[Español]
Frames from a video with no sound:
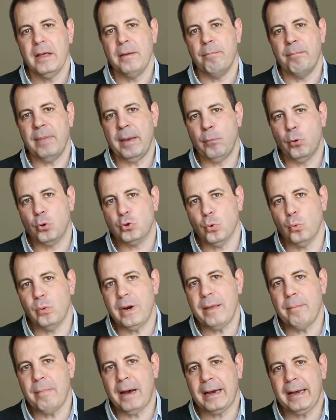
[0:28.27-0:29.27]
Vemos una
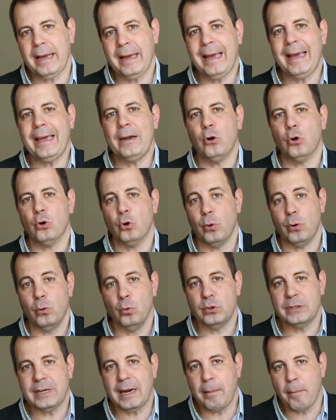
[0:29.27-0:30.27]
imagen que nos lo
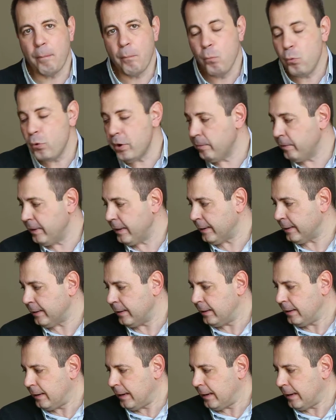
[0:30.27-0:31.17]
ilustra muy bien.